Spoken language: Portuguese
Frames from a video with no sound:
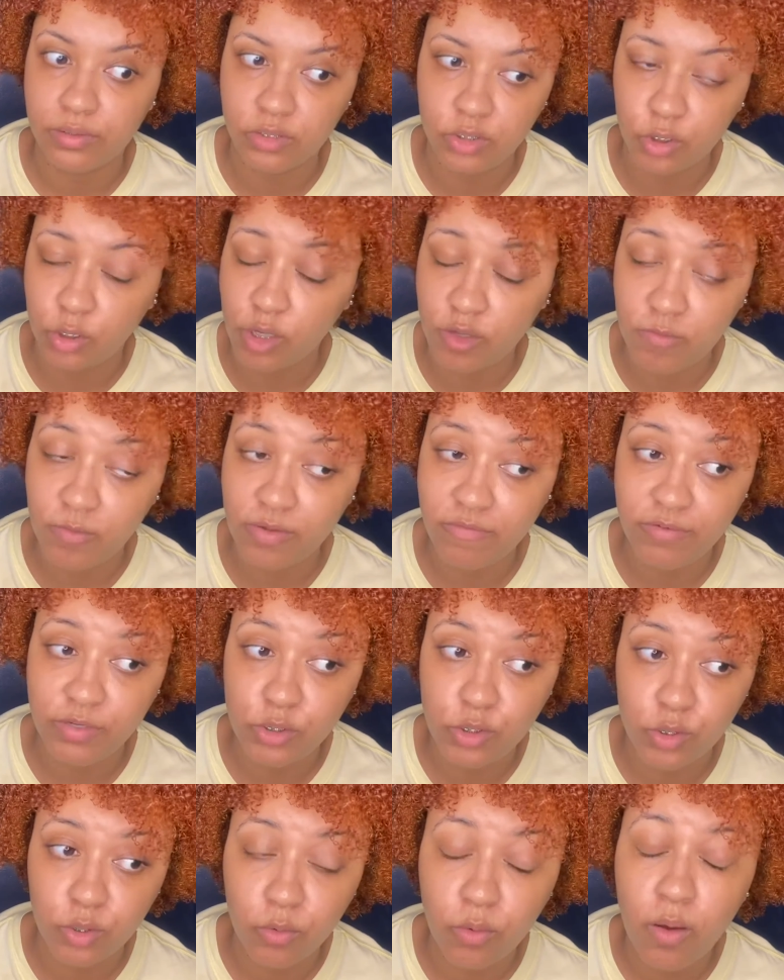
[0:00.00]
de
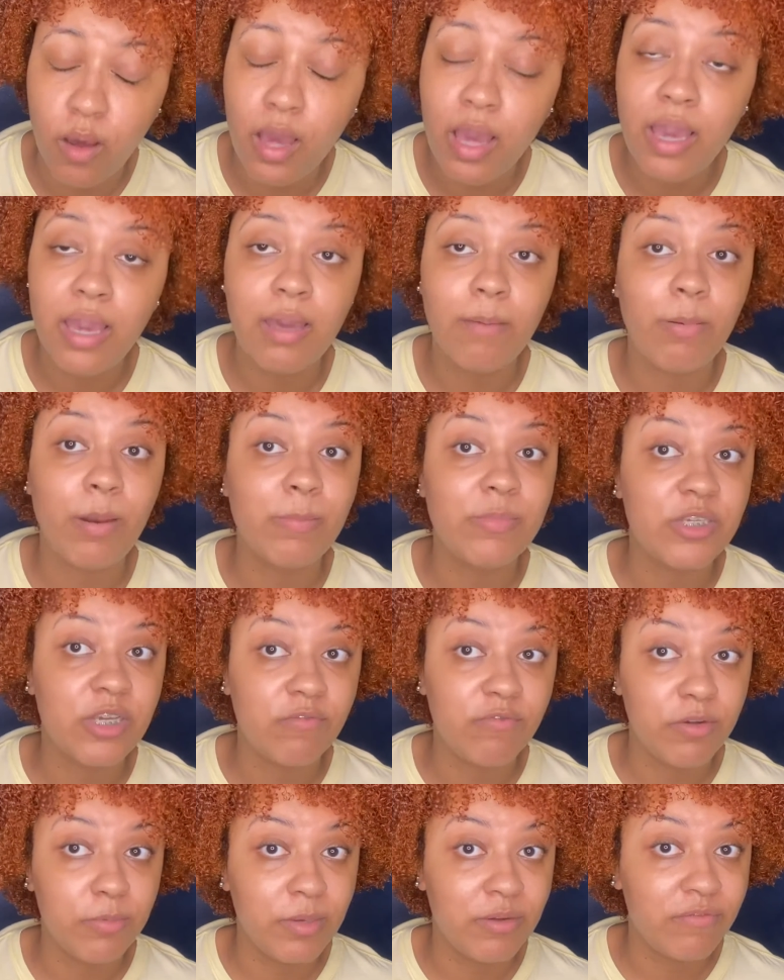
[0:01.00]
2021, que pra mim
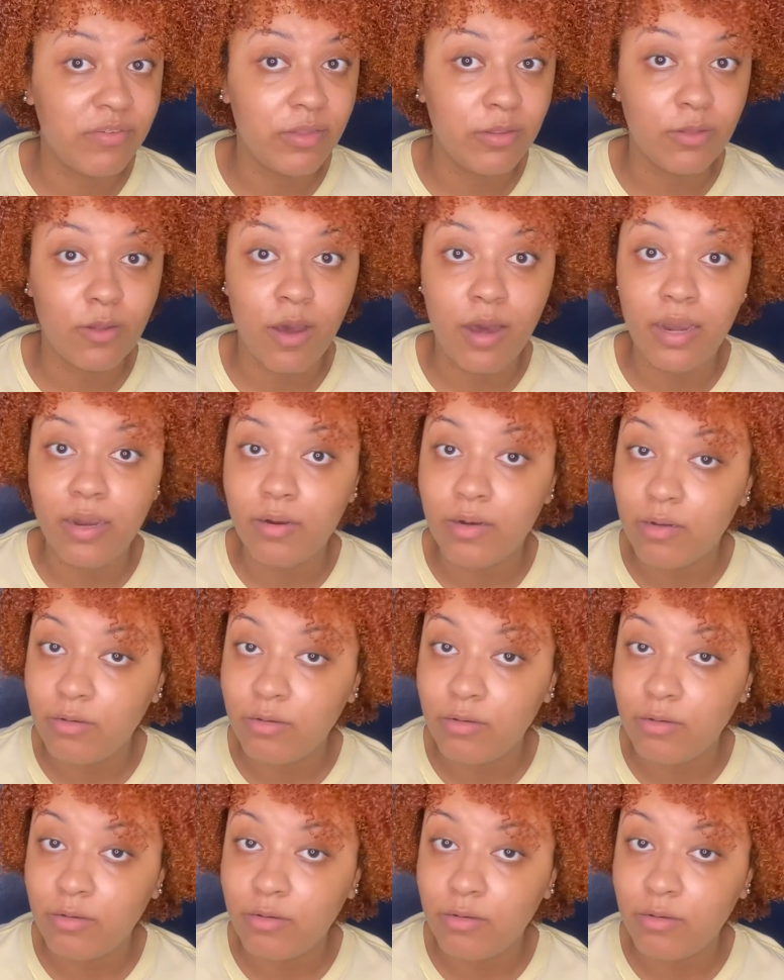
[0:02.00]
já foi uma vitória.